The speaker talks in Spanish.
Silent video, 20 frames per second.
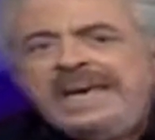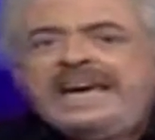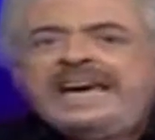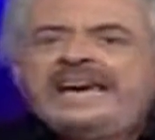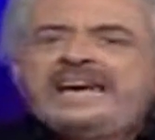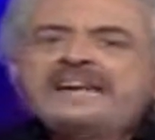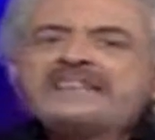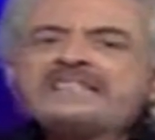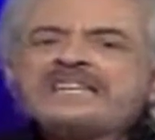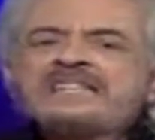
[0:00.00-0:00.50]

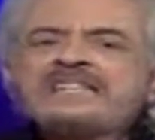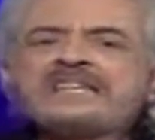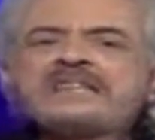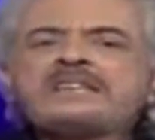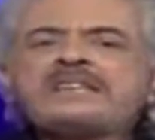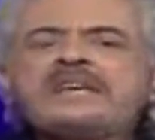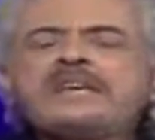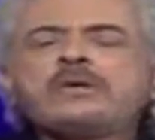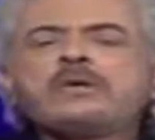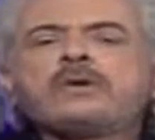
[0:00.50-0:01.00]
En este
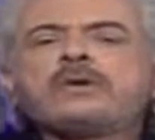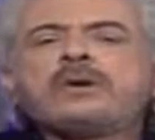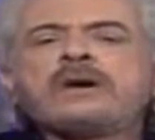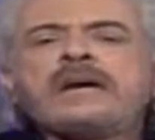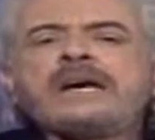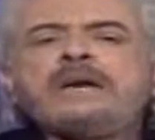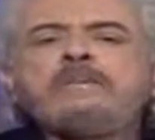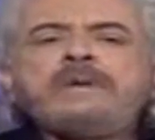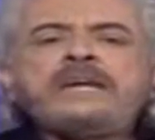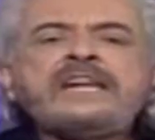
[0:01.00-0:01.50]
sentido,
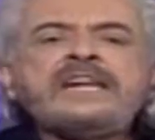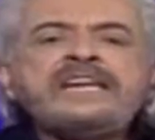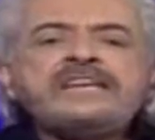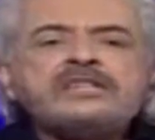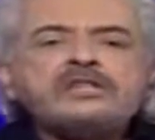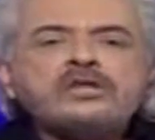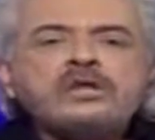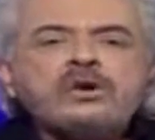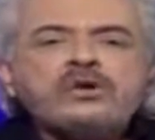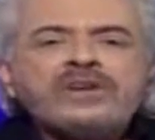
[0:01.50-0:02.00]
el
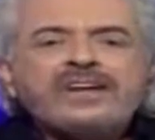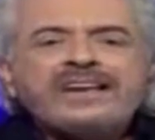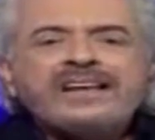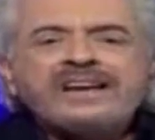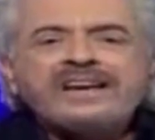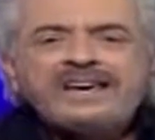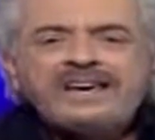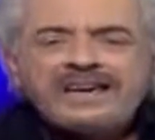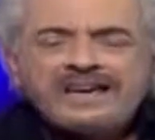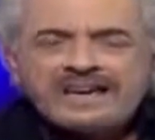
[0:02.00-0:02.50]
ministro de
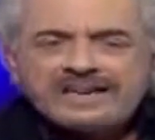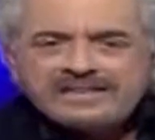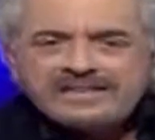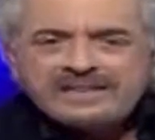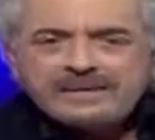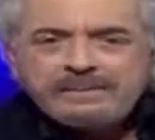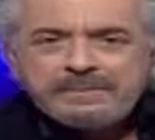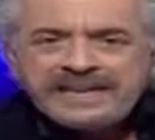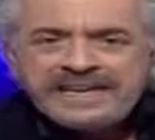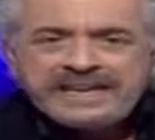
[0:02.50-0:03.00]
Energías
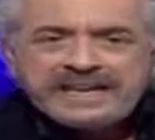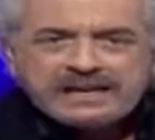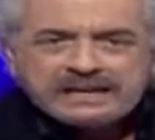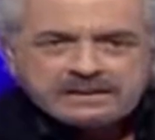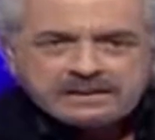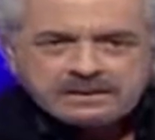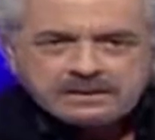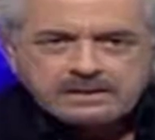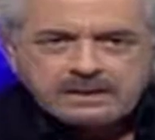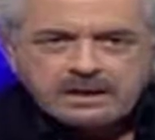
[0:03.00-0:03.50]
y
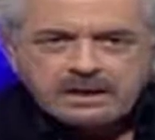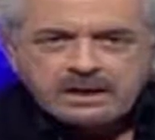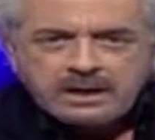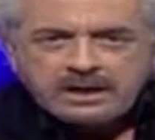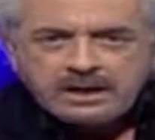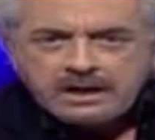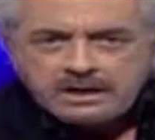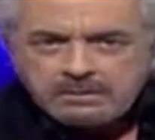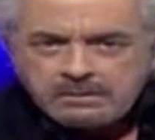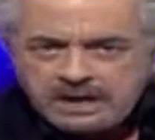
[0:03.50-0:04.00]
Minas,
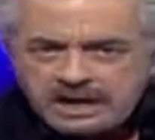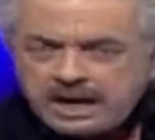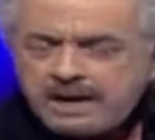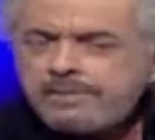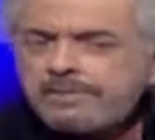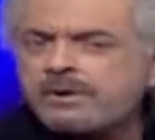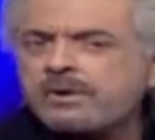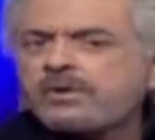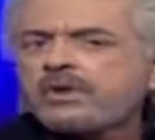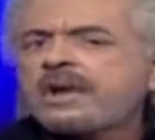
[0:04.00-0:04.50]
y
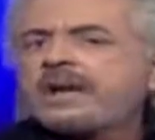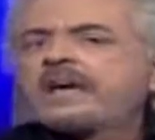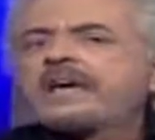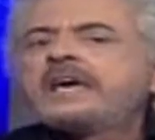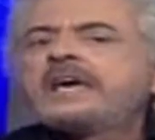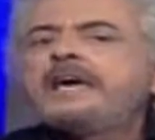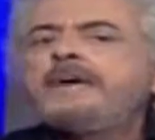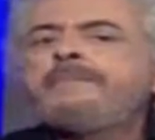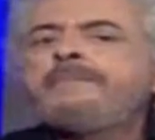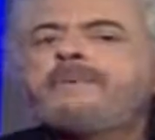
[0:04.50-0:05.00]
miembro del
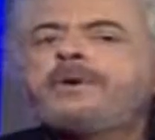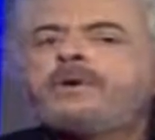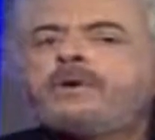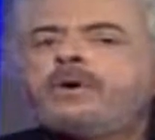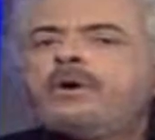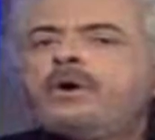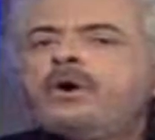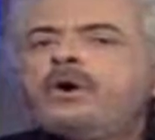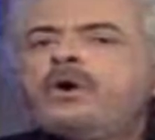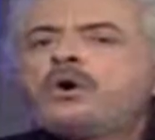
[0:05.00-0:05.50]

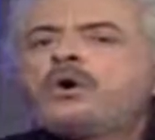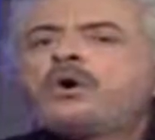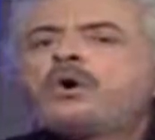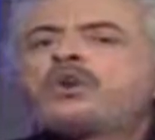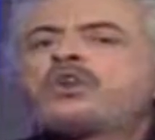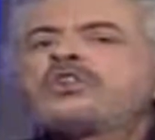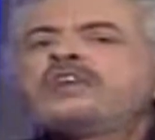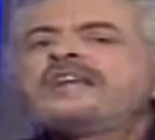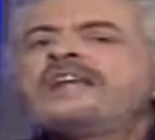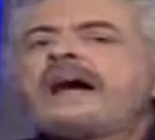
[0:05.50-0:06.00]
equipo
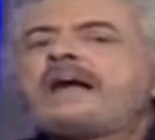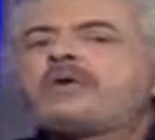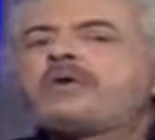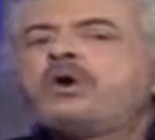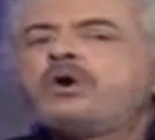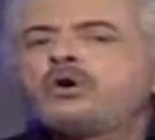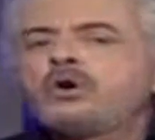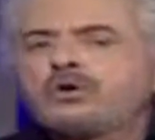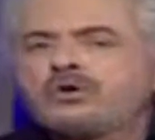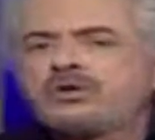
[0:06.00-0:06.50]

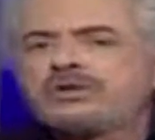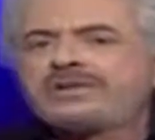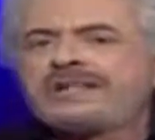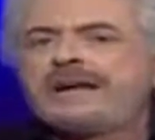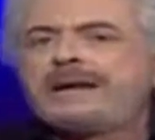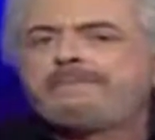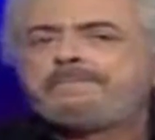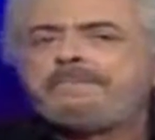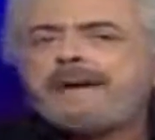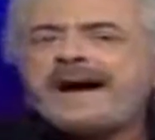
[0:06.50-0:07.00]
coordinador
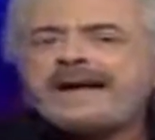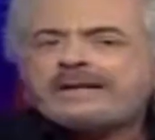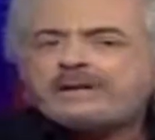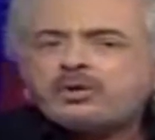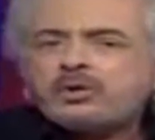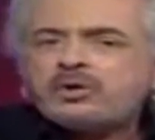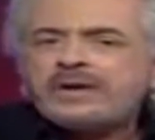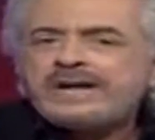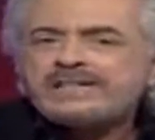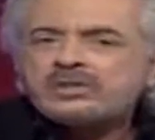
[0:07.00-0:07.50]
del
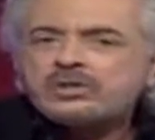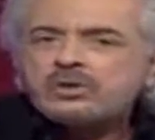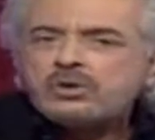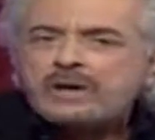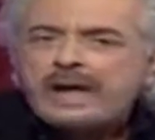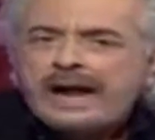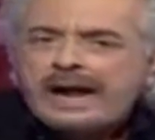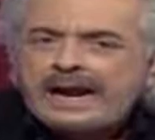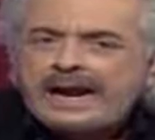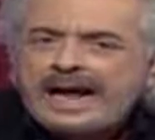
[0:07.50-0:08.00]
Pacto
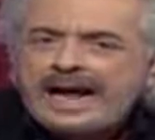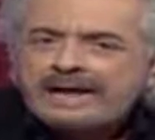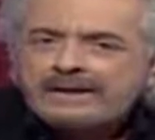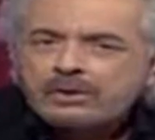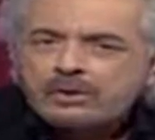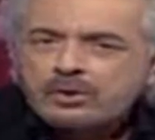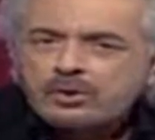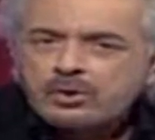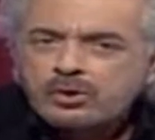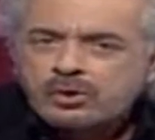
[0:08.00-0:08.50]
Nacional,
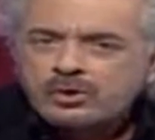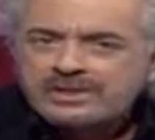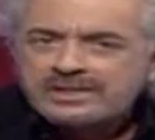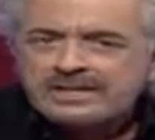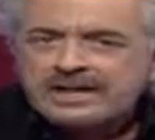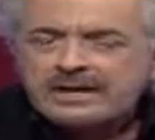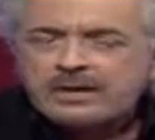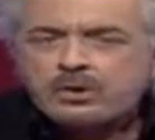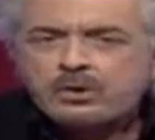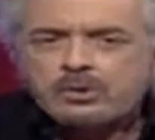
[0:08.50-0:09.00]
Antonio
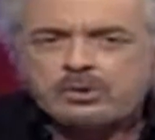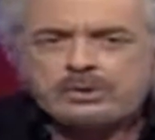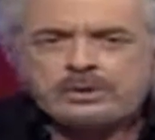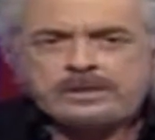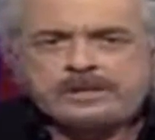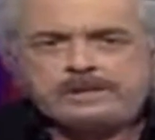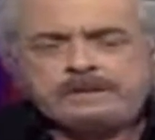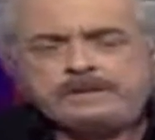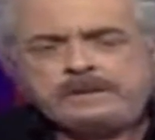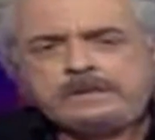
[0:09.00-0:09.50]
Isa Conde,
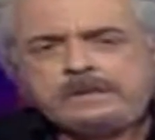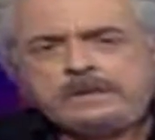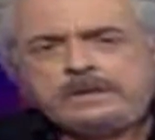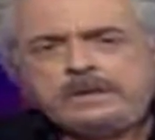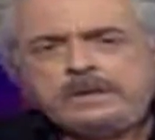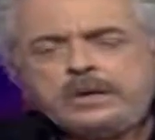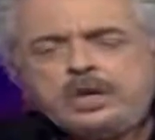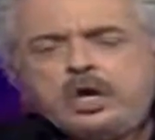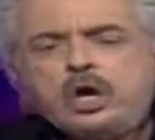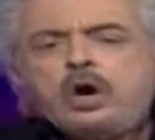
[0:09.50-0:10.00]

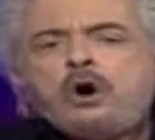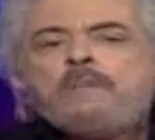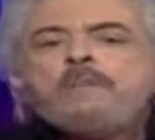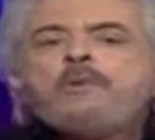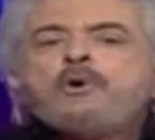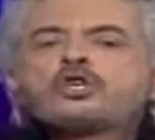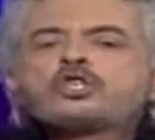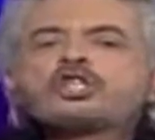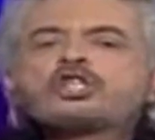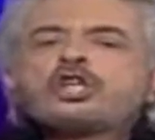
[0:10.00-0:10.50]

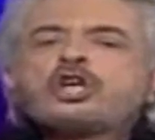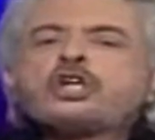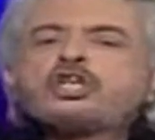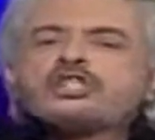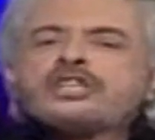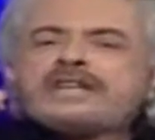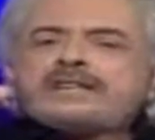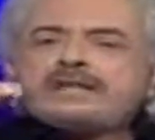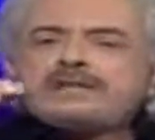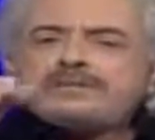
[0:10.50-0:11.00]
mostró
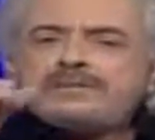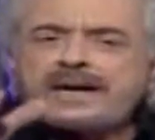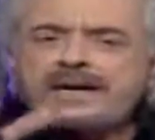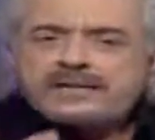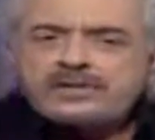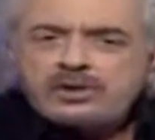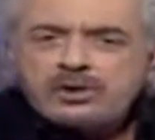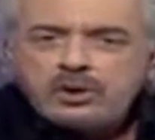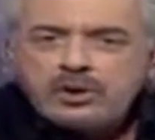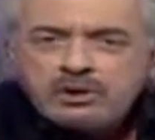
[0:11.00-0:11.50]

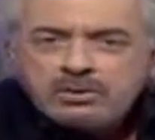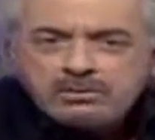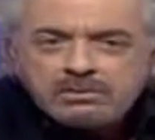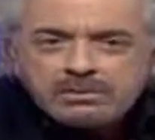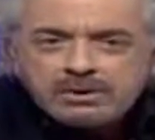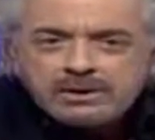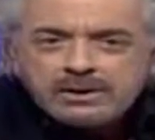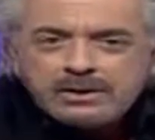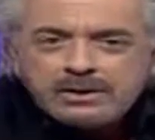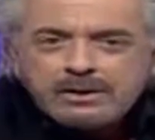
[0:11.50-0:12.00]

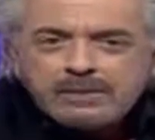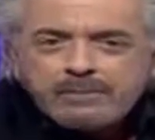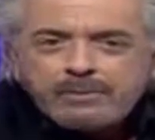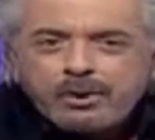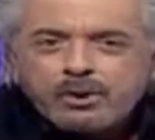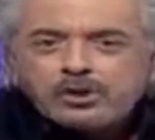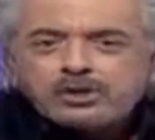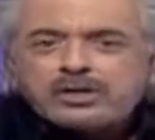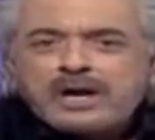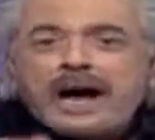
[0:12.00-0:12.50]
satisfacción
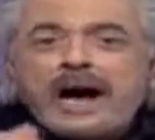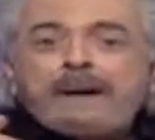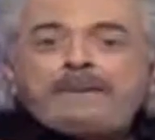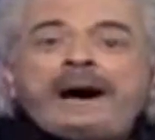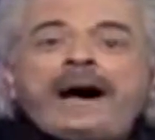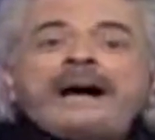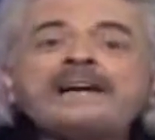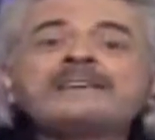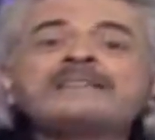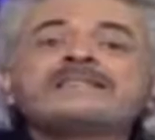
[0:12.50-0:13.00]
por los
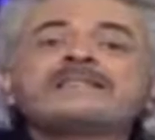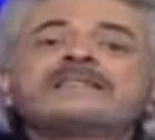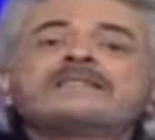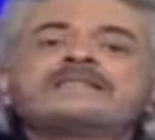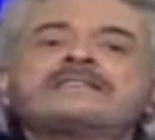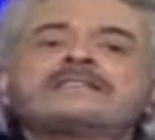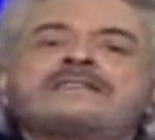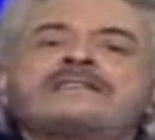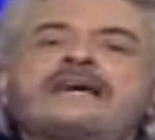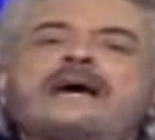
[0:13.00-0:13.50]

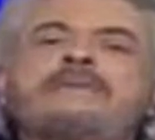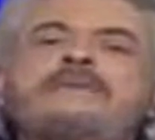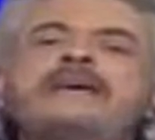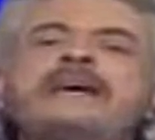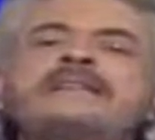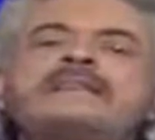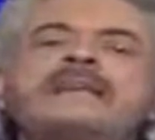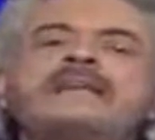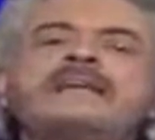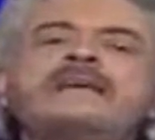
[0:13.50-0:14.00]
avances que
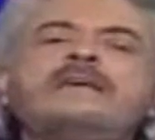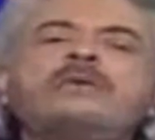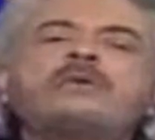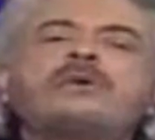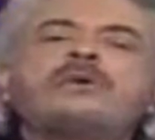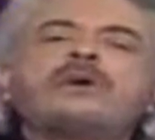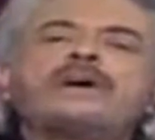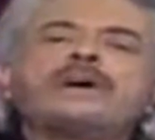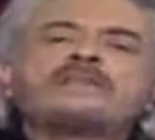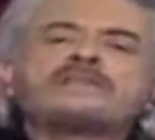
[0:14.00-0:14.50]
había tenido
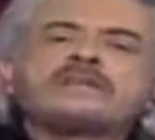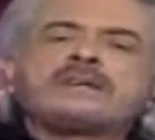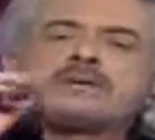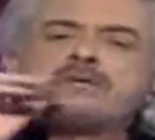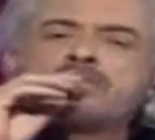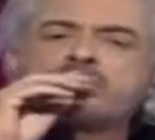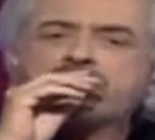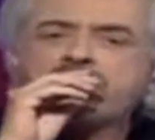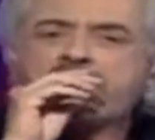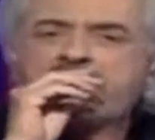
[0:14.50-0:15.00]
ese
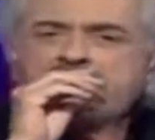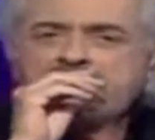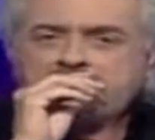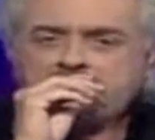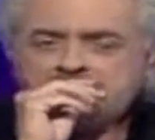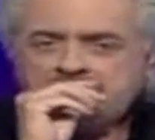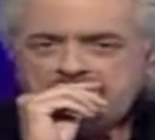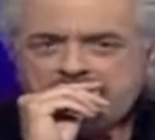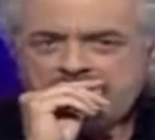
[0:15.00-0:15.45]
consenso.